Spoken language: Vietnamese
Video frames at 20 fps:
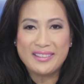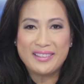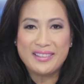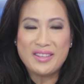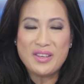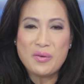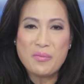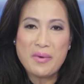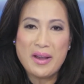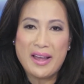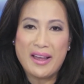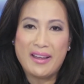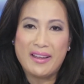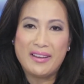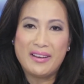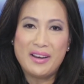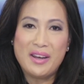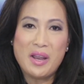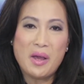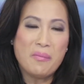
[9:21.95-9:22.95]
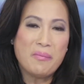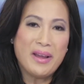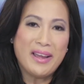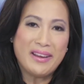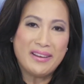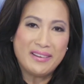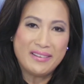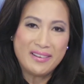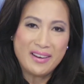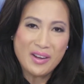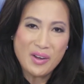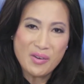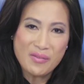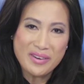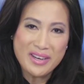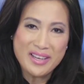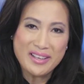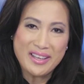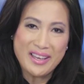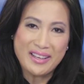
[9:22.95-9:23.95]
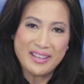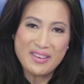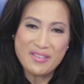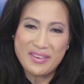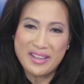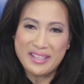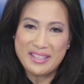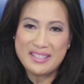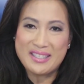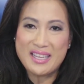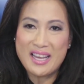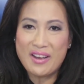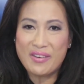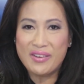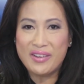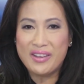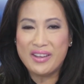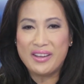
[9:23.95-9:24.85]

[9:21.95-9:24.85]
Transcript: nhưng mà lỡ may nó không đơn giản như vậy thì sao